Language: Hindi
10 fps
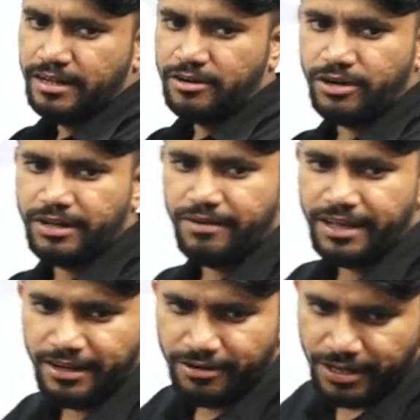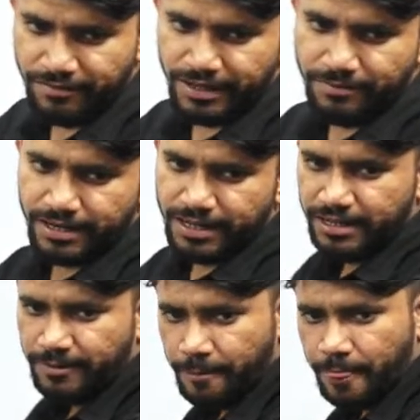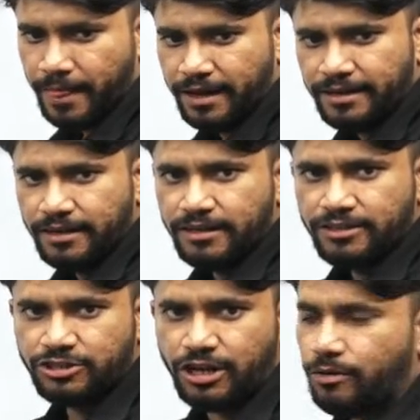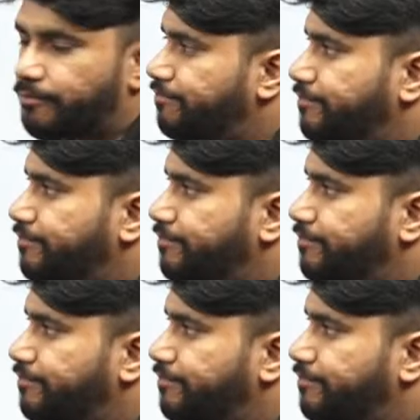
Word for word: गुड इवनिंग गुड इवनिंग बेटा चलो